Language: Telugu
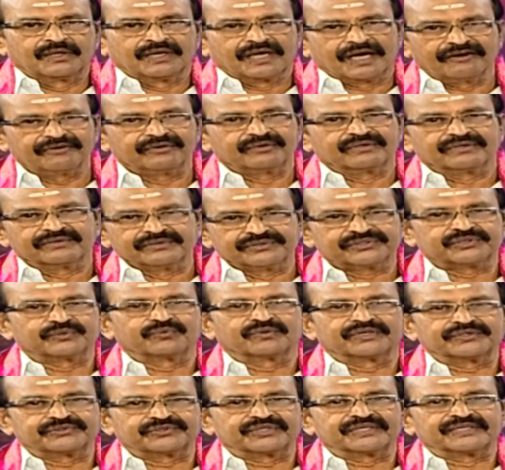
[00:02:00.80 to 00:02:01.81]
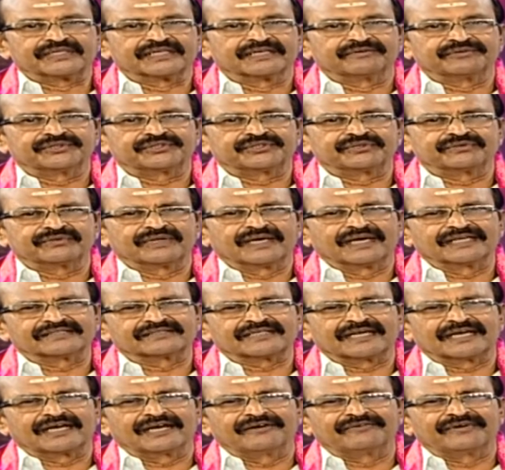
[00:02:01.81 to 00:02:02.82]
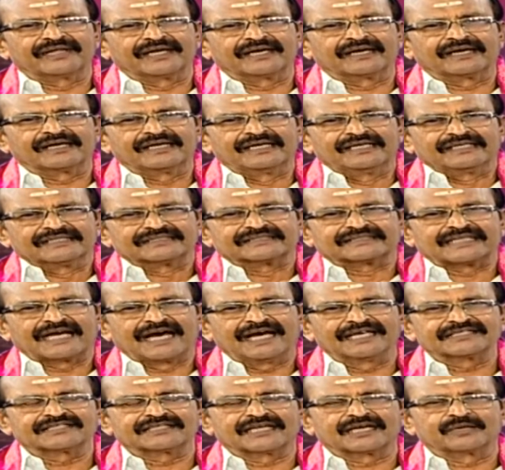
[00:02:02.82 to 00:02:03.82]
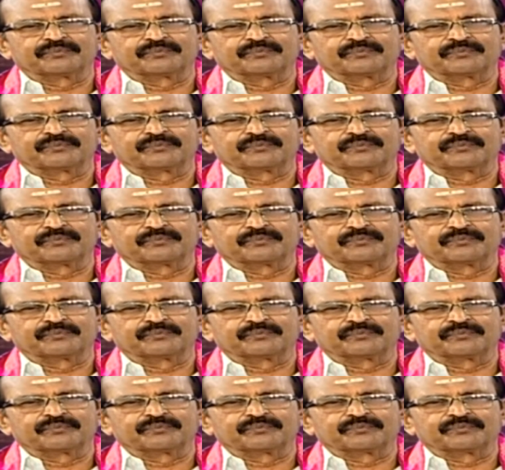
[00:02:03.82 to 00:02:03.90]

ఆవిడ గురించి ఒక చిన్న విషయం అసలు ఆవిడ సాహసాల